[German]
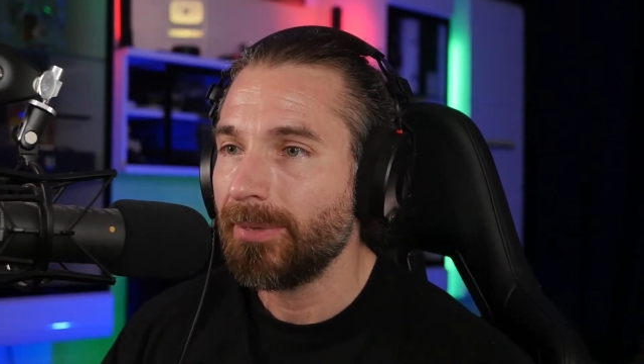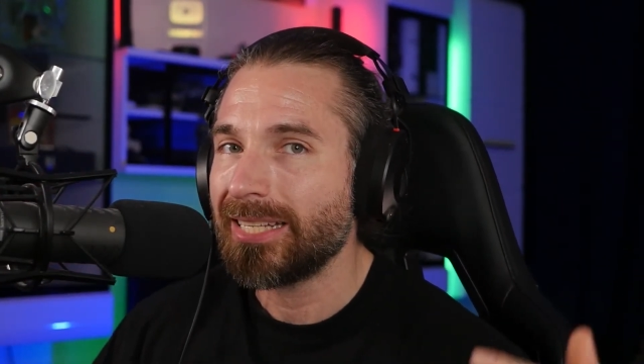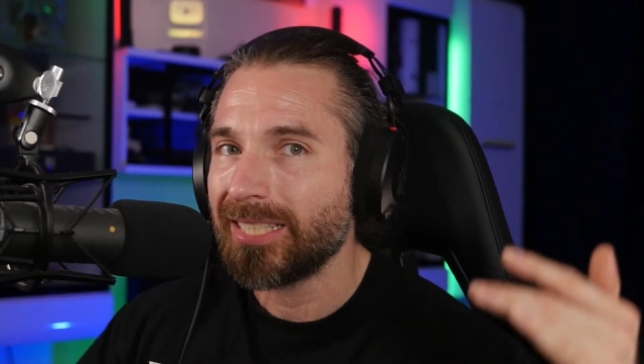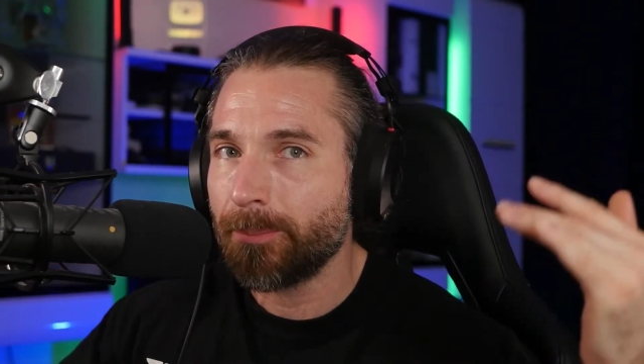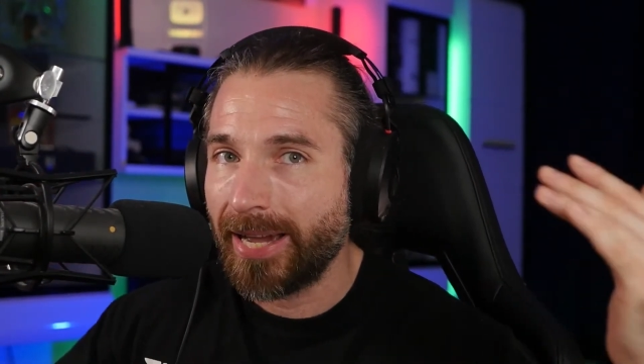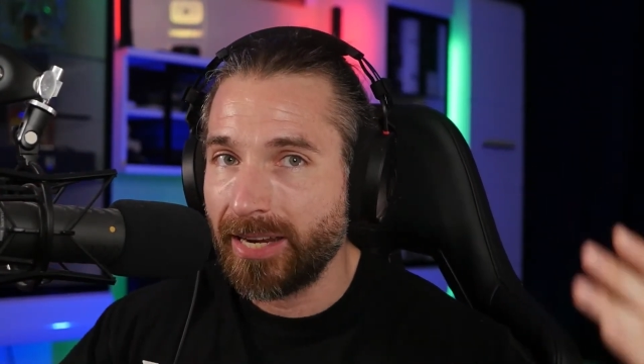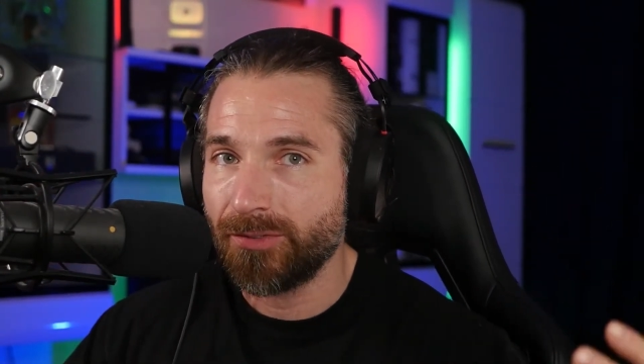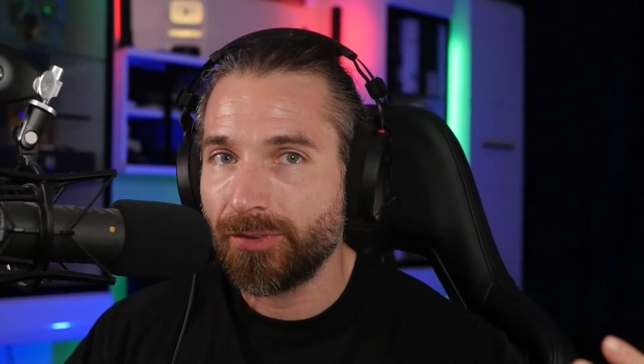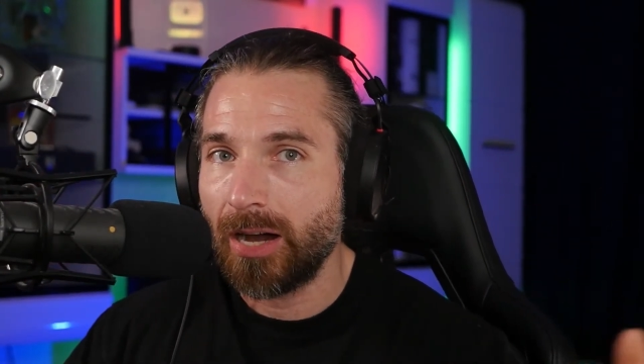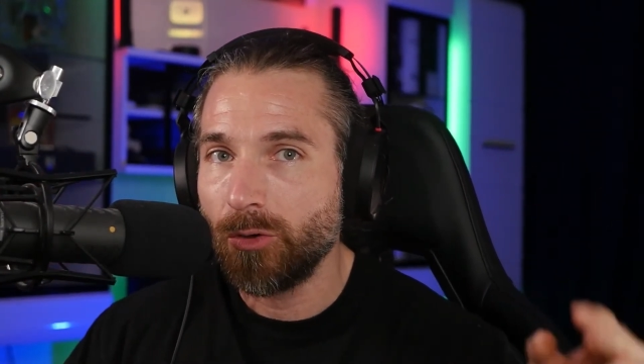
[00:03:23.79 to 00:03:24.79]
es sich bei einer
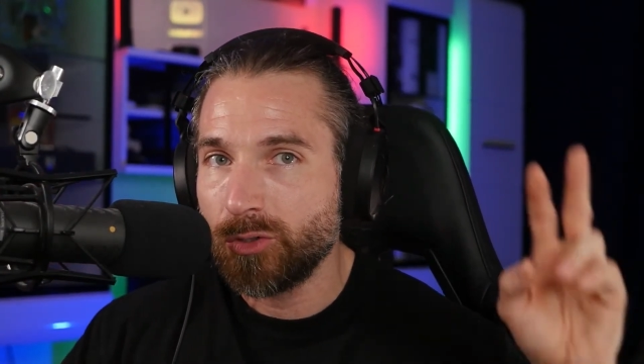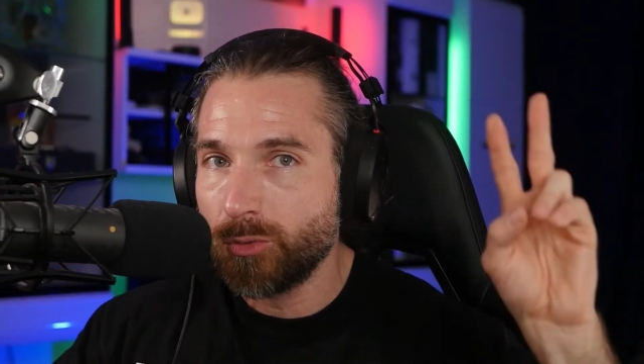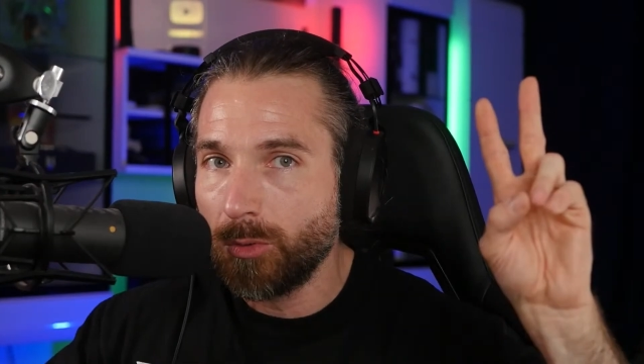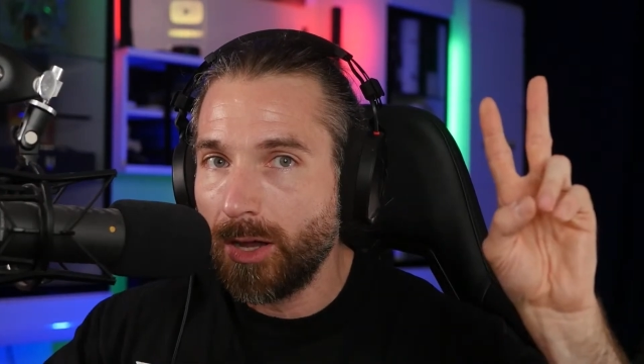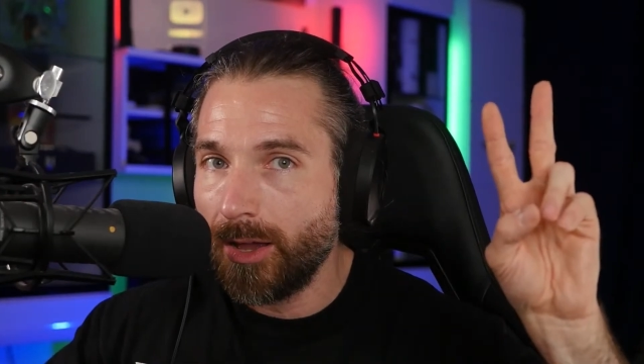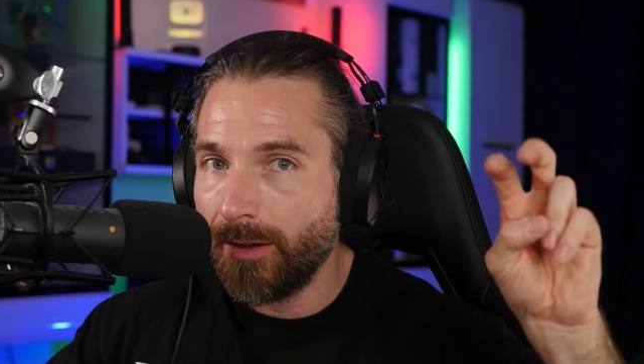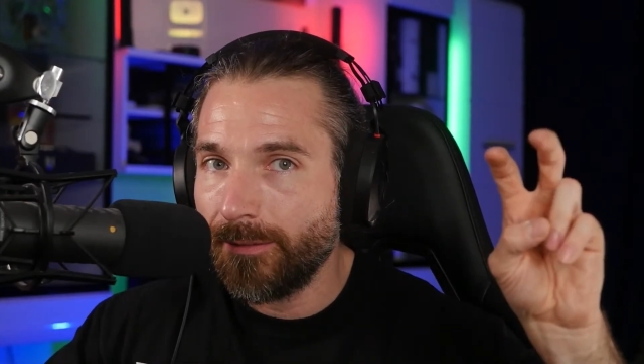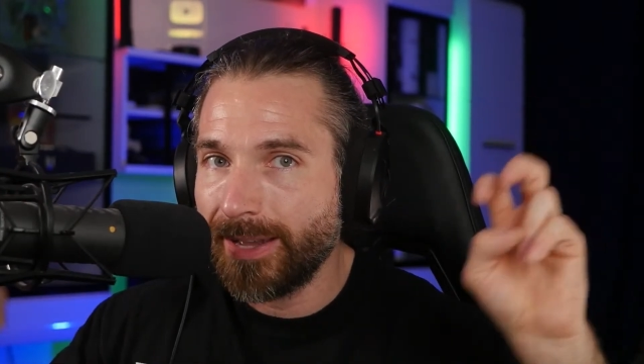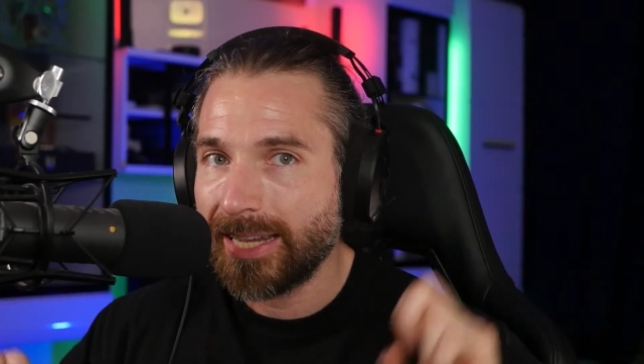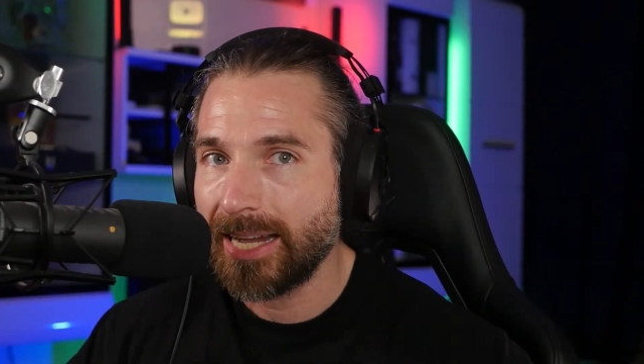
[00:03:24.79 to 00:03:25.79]
Frau zu
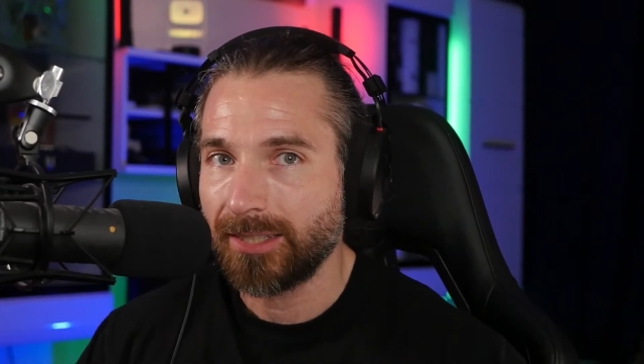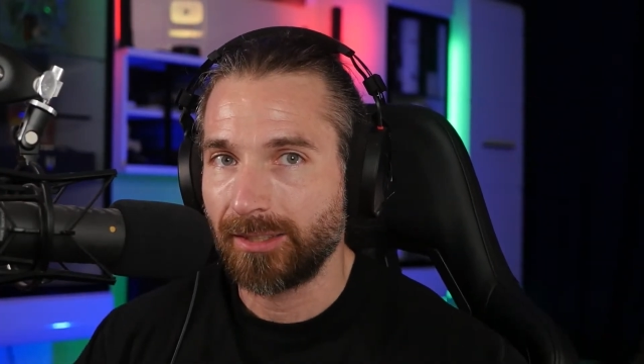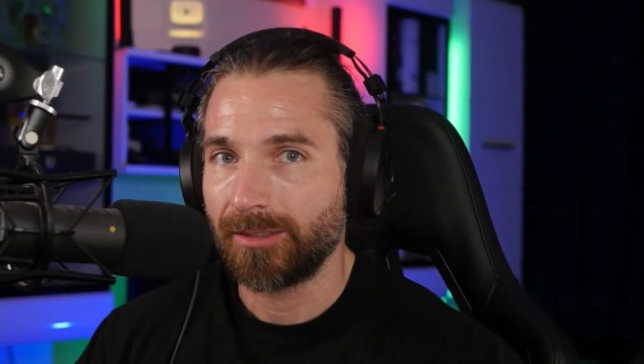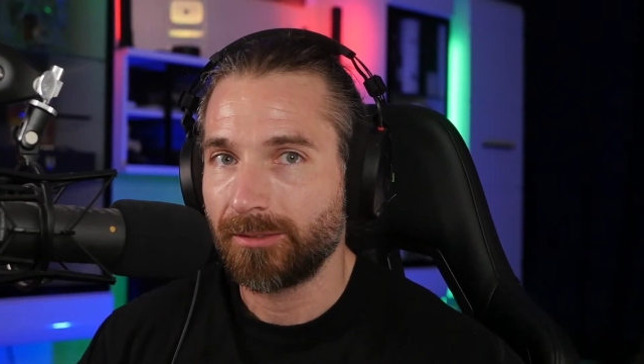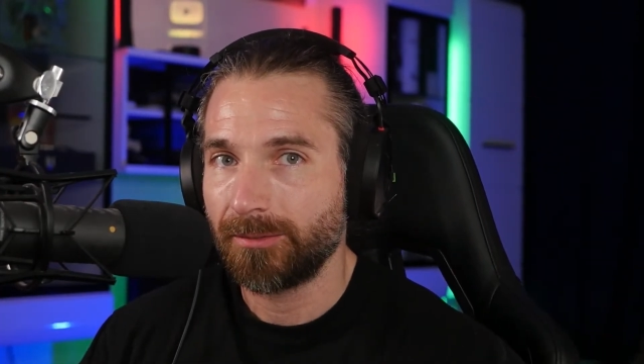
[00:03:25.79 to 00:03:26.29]
verkacken.